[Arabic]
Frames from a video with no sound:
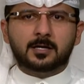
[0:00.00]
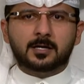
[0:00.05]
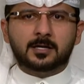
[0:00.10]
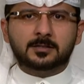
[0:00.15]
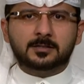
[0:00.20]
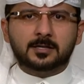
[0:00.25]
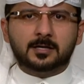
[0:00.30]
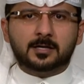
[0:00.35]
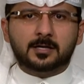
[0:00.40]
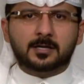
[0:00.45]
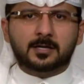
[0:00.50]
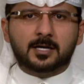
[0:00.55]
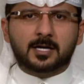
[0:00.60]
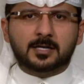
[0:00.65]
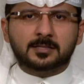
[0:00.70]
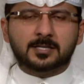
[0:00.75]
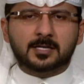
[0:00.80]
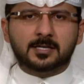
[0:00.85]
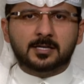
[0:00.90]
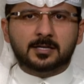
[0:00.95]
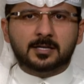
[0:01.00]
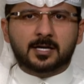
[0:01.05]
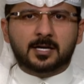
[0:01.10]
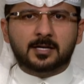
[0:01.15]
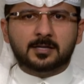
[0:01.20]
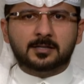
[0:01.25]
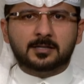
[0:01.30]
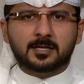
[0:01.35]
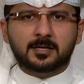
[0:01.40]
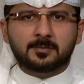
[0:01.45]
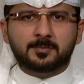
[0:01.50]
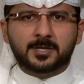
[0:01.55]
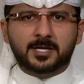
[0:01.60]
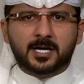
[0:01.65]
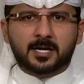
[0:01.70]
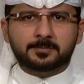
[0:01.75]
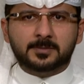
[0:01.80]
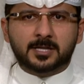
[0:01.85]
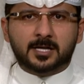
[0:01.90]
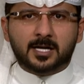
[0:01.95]
التقى السيد عادل بن
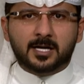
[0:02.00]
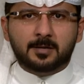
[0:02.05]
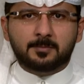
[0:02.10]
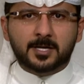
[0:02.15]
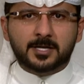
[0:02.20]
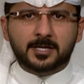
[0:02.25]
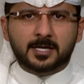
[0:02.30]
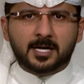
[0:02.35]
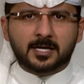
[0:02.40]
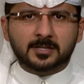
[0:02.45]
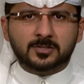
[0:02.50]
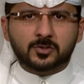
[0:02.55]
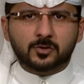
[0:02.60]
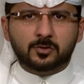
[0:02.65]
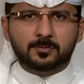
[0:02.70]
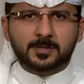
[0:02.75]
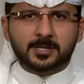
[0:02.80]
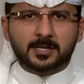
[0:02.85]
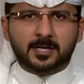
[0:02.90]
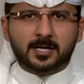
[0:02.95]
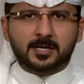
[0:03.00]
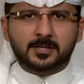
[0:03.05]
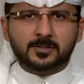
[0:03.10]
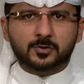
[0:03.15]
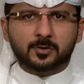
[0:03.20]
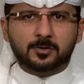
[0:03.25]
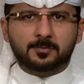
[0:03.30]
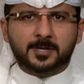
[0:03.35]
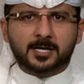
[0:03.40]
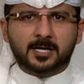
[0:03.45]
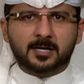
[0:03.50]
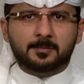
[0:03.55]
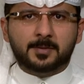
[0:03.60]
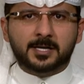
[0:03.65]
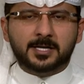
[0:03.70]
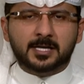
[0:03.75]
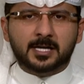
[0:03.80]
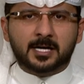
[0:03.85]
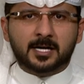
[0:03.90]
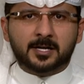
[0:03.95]
عبد الرحمن العسومي رئيس
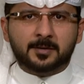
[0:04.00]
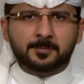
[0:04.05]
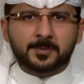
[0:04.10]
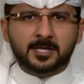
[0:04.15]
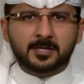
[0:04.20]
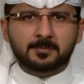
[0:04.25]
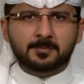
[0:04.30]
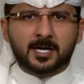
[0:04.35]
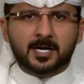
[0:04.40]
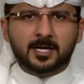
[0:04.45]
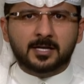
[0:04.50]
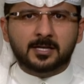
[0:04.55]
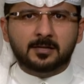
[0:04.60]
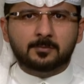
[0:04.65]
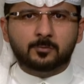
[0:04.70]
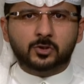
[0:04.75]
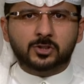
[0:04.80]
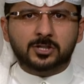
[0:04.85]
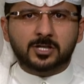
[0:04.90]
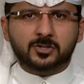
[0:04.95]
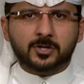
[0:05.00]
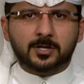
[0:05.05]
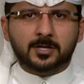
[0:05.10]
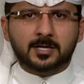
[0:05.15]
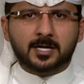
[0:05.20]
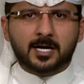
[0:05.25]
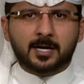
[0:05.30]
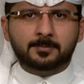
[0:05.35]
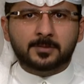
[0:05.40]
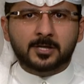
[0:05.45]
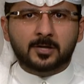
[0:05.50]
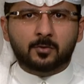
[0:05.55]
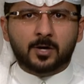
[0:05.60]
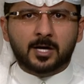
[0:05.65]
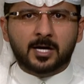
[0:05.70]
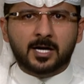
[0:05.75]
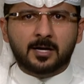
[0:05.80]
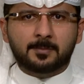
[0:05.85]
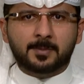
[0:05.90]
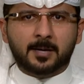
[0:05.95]
البرلمان العربي معالي المستشار عبد
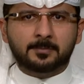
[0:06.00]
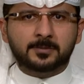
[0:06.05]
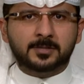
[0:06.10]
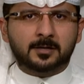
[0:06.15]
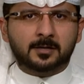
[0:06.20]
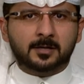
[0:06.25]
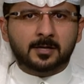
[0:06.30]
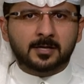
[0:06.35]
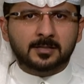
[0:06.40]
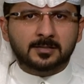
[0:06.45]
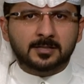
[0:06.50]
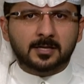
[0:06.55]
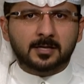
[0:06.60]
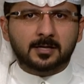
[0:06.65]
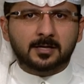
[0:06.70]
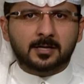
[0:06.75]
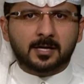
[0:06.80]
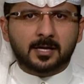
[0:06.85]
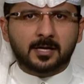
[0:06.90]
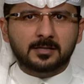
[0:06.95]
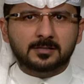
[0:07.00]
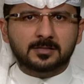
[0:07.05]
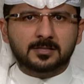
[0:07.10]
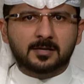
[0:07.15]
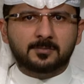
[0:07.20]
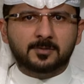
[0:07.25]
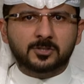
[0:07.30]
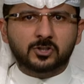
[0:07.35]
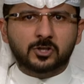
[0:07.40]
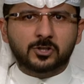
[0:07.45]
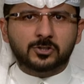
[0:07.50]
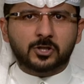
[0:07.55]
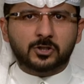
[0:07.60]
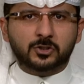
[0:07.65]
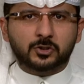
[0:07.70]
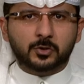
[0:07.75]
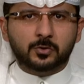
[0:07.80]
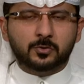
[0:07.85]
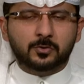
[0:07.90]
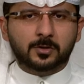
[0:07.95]
الوهاب عبد الرازق رئيس مجلس
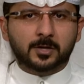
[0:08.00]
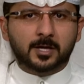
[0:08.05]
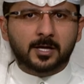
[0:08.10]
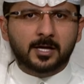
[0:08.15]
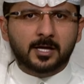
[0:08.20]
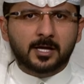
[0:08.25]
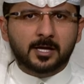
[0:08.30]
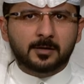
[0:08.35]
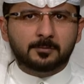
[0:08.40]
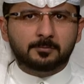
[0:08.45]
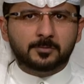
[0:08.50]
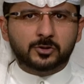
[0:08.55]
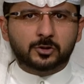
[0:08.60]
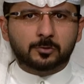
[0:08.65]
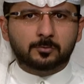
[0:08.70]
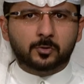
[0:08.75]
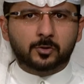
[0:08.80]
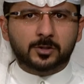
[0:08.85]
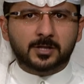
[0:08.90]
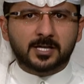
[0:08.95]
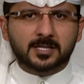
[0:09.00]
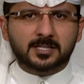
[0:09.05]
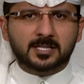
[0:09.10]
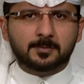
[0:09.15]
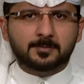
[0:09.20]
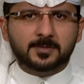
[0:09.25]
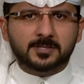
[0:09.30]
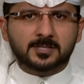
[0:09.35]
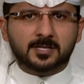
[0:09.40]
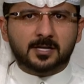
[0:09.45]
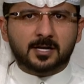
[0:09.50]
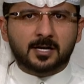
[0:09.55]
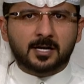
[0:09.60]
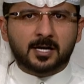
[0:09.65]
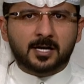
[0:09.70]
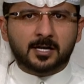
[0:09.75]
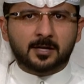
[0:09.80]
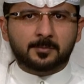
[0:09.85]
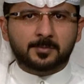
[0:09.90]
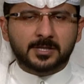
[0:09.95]
الشيوخ بجمهورية مصر
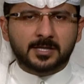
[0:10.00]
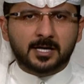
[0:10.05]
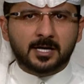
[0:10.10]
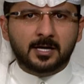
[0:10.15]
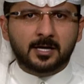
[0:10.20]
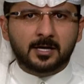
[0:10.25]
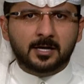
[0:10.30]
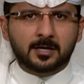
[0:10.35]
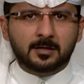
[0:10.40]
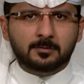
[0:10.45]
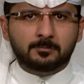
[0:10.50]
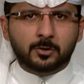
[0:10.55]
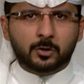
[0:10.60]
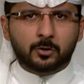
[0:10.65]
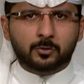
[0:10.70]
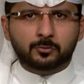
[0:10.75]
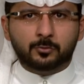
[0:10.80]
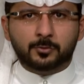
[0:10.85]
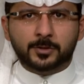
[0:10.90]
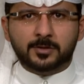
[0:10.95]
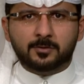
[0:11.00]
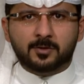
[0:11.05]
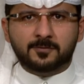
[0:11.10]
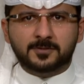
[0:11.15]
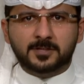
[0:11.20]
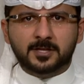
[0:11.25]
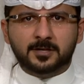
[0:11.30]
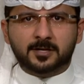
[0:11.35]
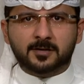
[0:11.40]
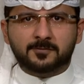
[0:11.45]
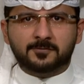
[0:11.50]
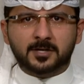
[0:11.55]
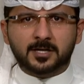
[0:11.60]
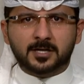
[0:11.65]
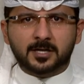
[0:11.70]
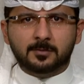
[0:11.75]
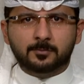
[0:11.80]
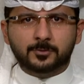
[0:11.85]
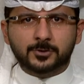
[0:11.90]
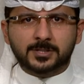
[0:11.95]
العربية بحضور وفد
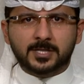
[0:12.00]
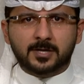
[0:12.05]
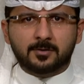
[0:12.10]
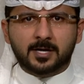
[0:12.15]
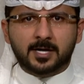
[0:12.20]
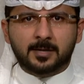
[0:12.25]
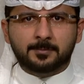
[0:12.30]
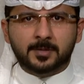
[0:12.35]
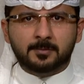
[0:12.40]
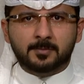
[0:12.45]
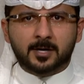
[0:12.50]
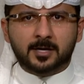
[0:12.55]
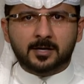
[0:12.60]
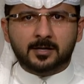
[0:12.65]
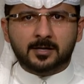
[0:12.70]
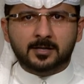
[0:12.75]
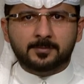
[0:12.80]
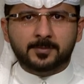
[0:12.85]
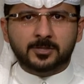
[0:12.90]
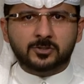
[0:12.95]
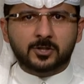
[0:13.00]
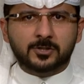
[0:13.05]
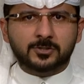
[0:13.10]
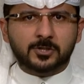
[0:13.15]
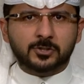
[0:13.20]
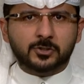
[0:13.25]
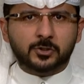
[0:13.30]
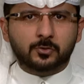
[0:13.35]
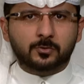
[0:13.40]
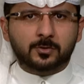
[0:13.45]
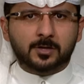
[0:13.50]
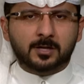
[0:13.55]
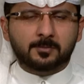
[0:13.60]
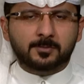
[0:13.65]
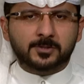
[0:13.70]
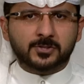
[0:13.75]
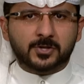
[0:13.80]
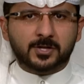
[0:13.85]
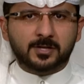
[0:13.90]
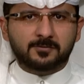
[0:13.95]
رفيع المستوى بمقر مجلس الشيوخ
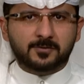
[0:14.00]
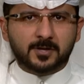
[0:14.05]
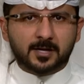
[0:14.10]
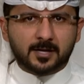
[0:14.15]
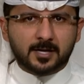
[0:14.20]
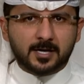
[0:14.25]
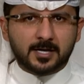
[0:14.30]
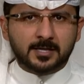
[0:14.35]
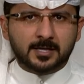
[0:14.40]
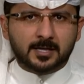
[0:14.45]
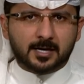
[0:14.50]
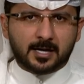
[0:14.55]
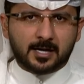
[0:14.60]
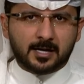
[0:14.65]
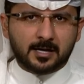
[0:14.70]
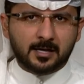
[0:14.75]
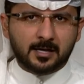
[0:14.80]
المصري في القاهرة